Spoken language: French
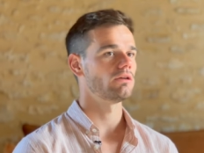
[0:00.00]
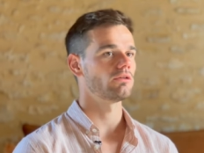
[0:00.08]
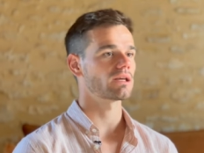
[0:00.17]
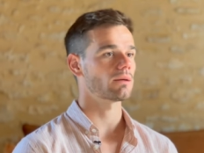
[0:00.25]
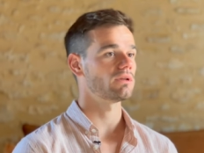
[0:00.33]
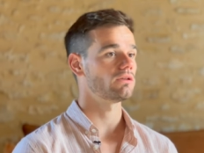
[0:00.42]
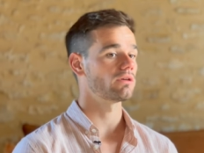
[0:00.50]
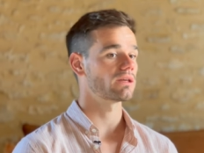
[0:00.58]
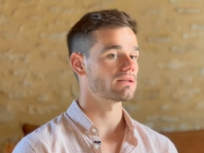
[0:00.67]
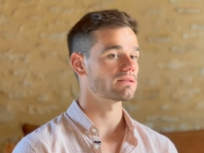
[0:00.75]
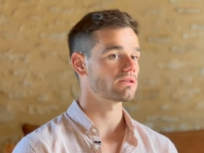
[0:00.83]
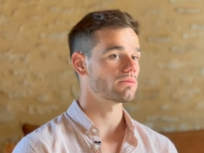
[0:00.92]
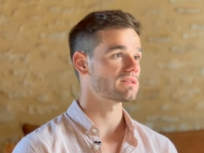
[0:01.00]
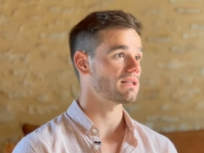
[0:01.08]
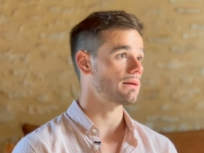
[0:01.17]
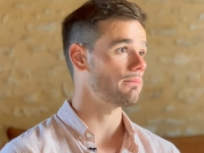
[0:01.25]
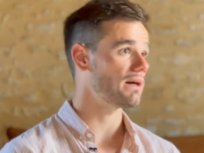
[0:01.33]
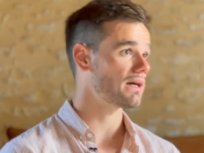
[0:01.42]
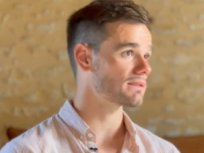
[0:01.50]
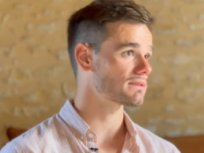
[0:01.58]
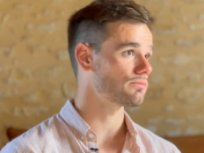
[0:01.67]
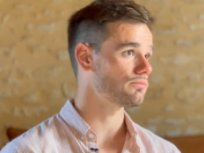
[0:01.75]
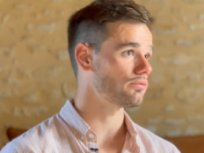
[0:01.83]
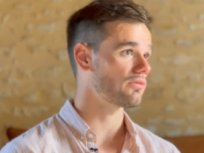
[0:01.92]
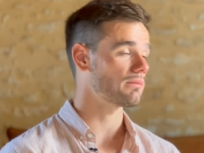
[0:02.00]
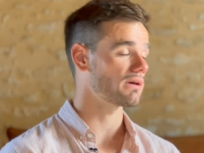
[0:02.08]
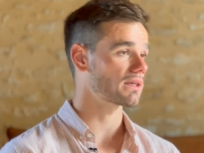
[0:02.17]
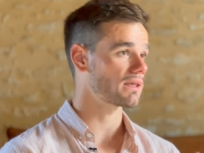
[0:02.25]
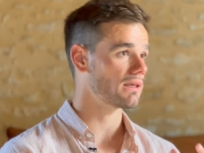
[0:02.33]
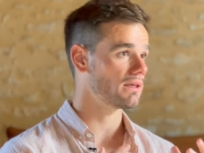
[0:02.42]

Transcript: Le carbonate de calcium, c'est la base pour fabriquer